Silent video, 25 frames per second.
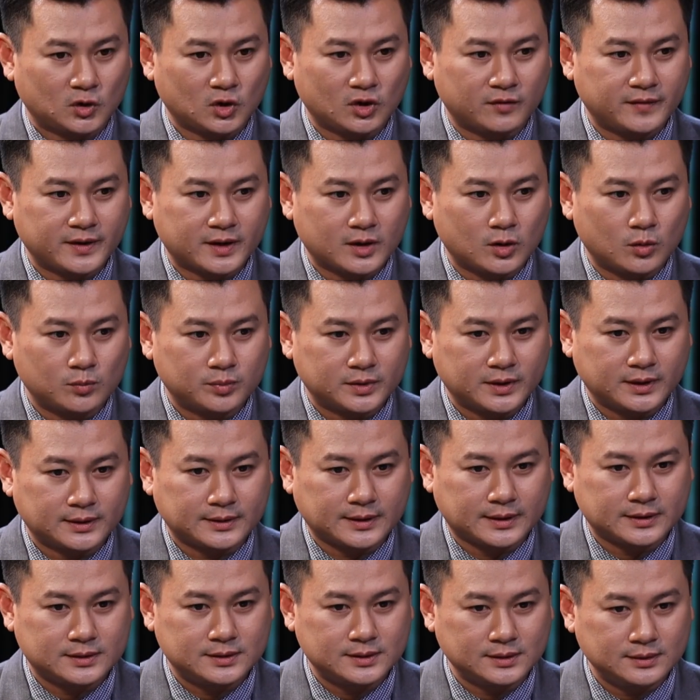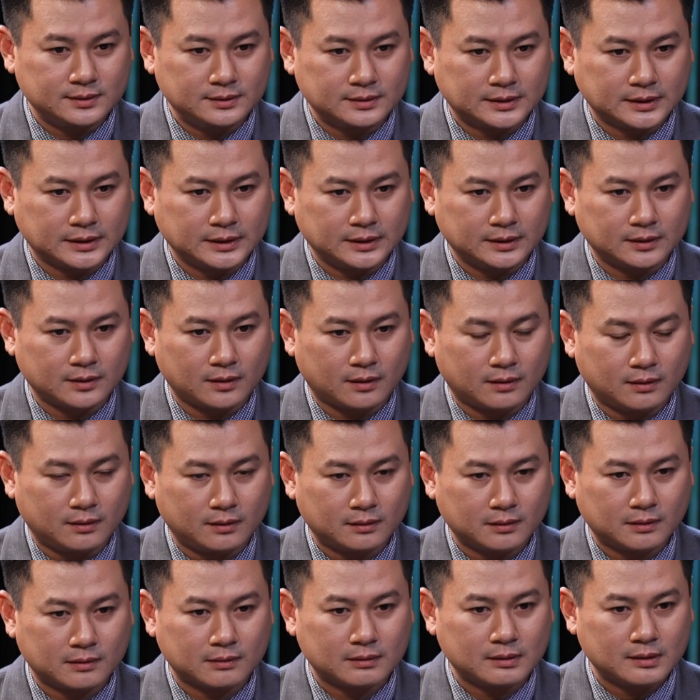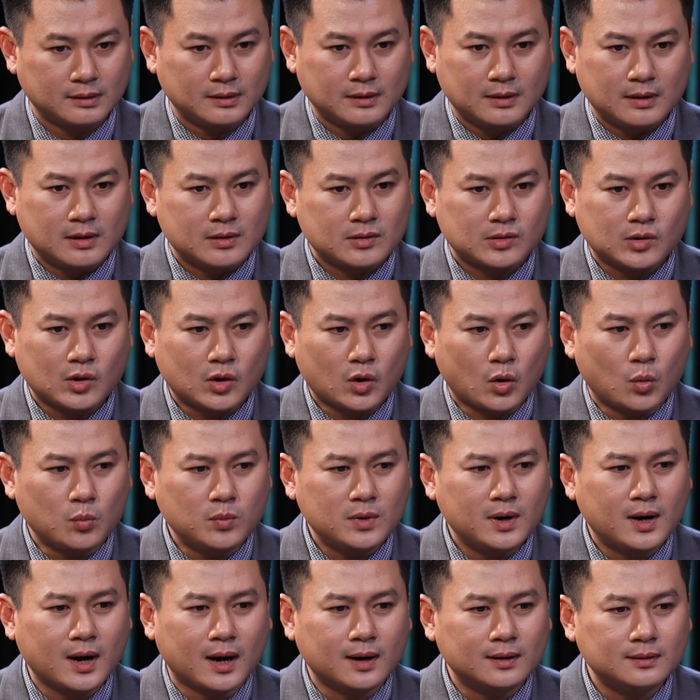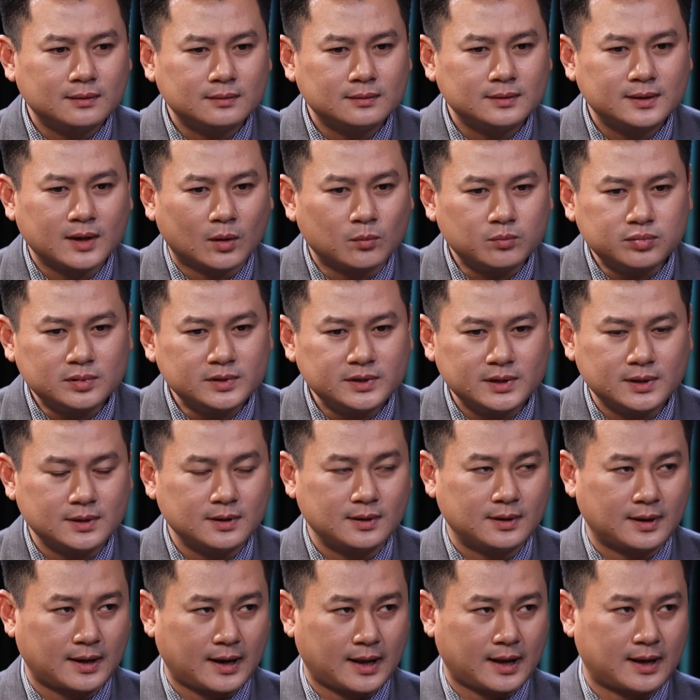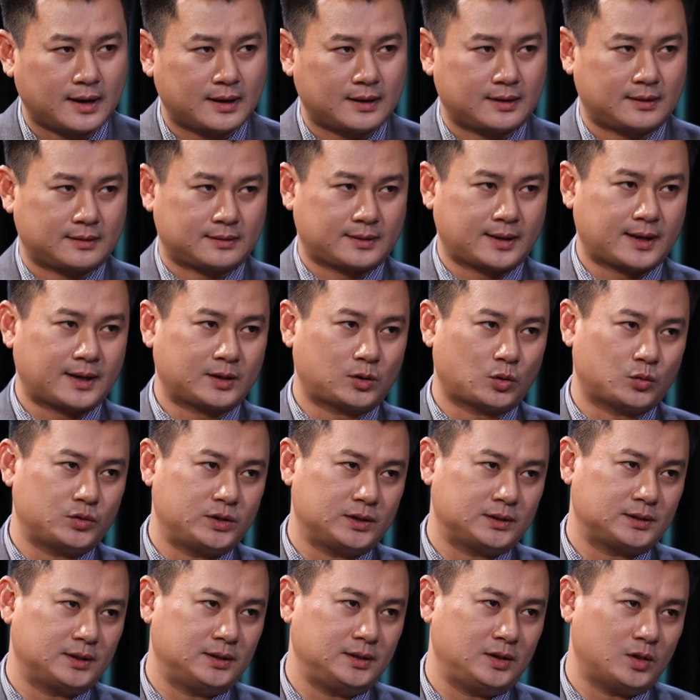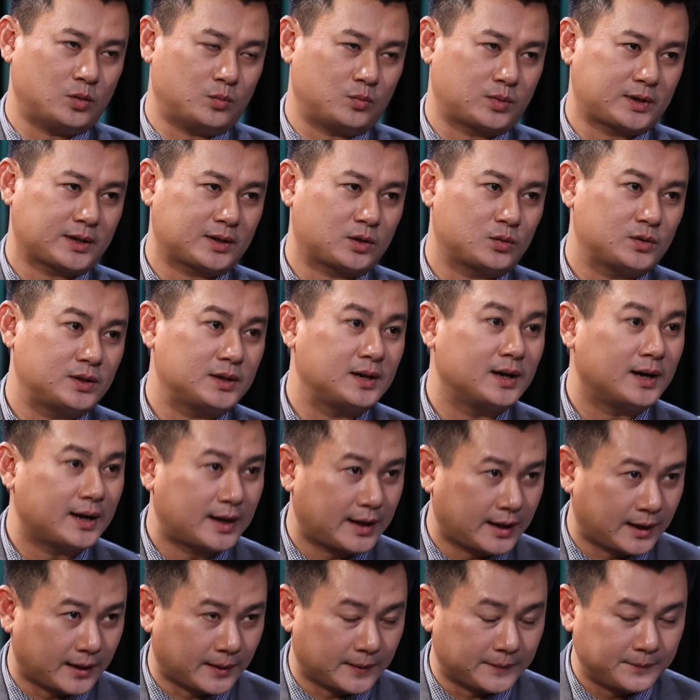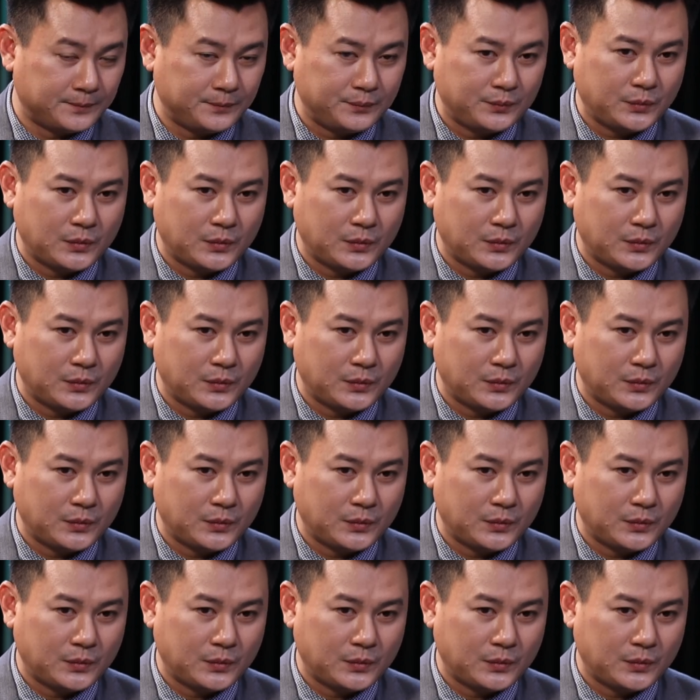Đối với công ty tài chính thì nó cũng gần giống như là các cái tổ chức tín dụng, các tổ chức ngân hàng,